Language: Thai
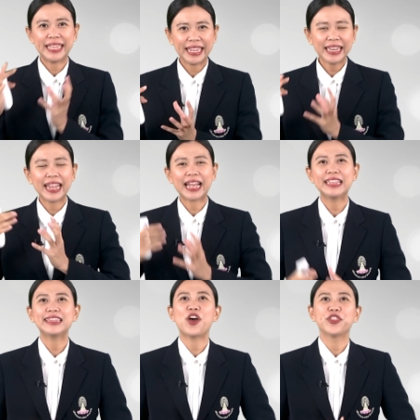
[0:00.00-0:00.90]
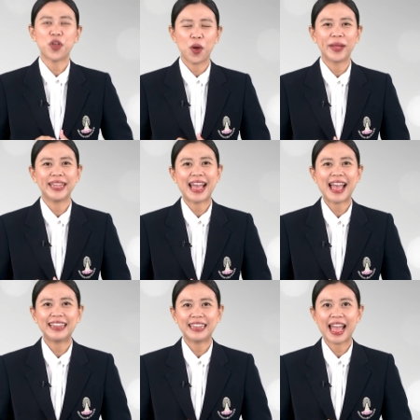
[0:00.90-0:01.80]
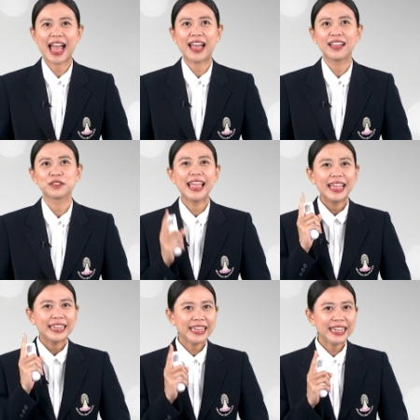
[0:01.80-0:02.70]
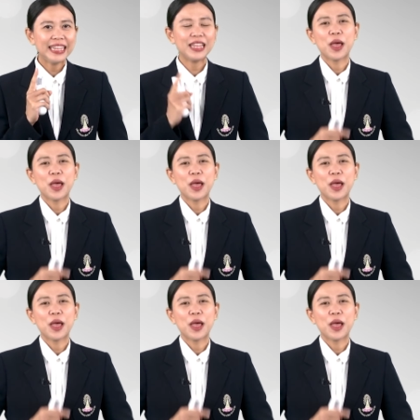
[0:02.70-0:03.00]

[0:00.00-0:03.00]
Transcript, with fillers: คิดในขั้นตอนต่อไปได้นะคะทีนี้